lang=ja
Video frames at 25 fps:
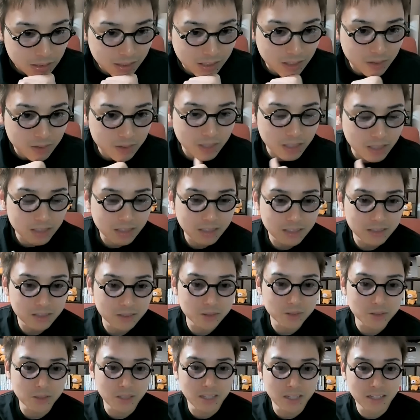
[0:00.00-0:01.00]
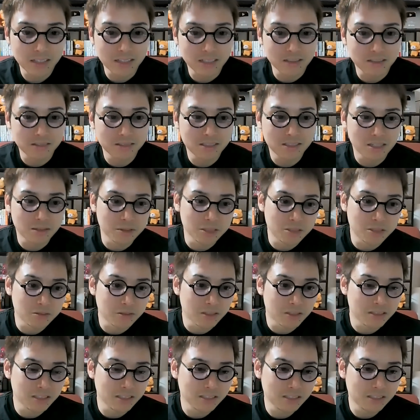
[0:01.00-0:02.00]
亡くなった家族と話せるサービス
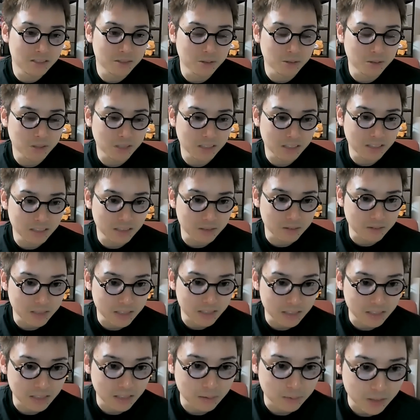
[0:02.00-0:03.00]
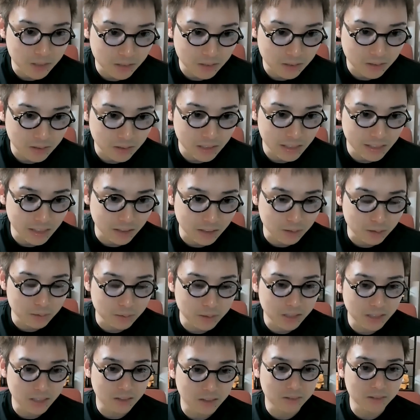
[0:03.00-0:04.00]
は認知症の方にはいいかも。ずっと生きてると
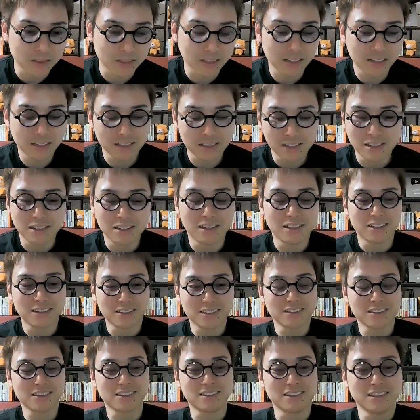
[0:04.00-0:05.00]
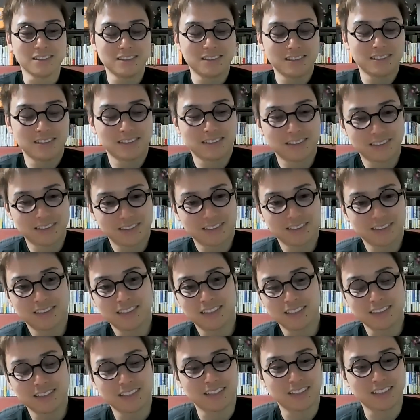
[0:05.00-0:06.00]
思ってるので。ああ、確かに。
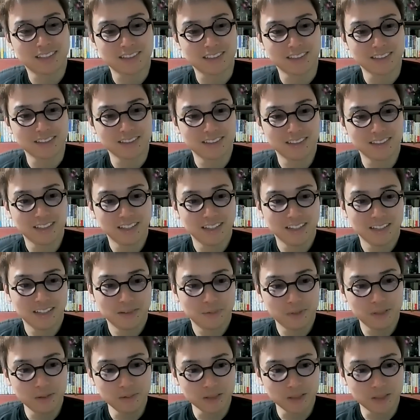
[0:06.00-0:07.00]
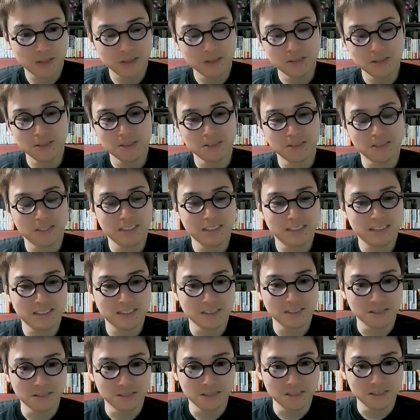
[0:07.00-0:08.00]
確かに確かに。まあでもそれこそ認
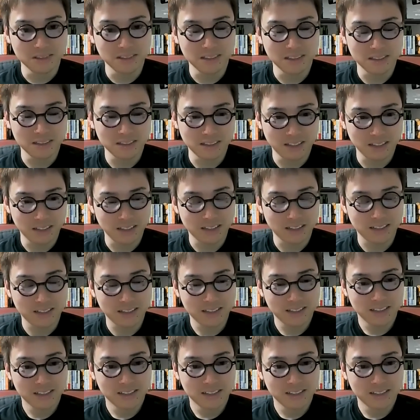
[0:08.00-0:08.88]
知症のね、